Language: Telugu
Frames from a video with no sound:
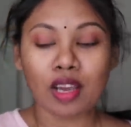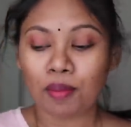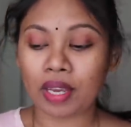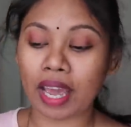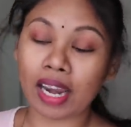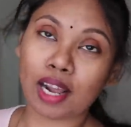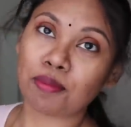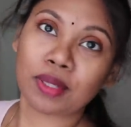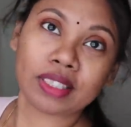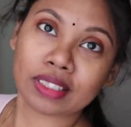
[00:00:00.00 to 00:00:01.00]
మీకు ఎలా
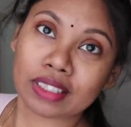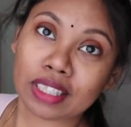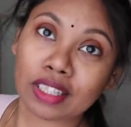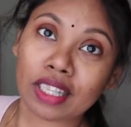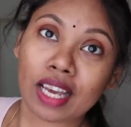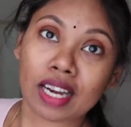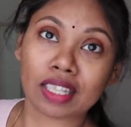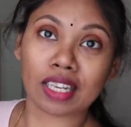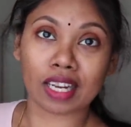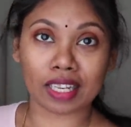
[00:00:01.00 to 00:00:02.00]
అనిపించింది
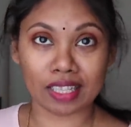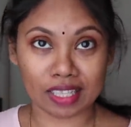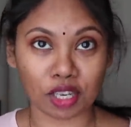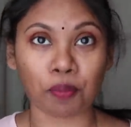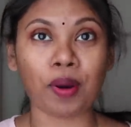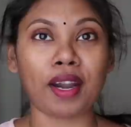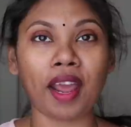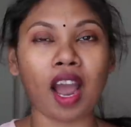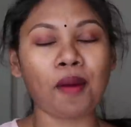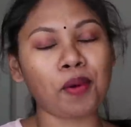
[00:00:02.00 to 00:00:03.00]
అన్నది నాకు కింద
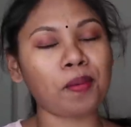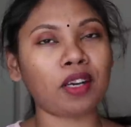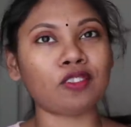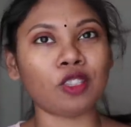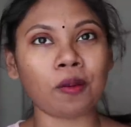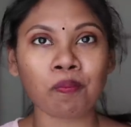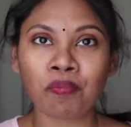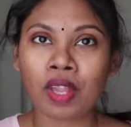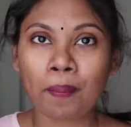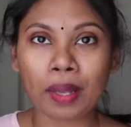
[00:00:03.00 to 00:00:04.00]
చెప్పండి అప్పుడు మనము
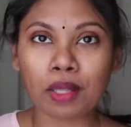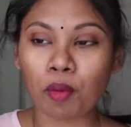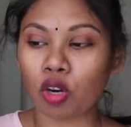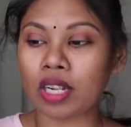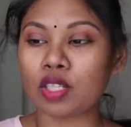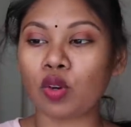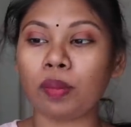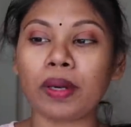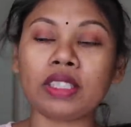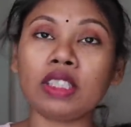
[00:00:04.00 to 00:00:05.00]
పెద్ద బాటిల్స్ కూడా
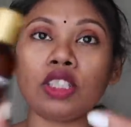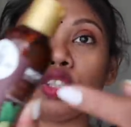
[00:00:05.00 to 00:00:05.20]
పర్చేజ్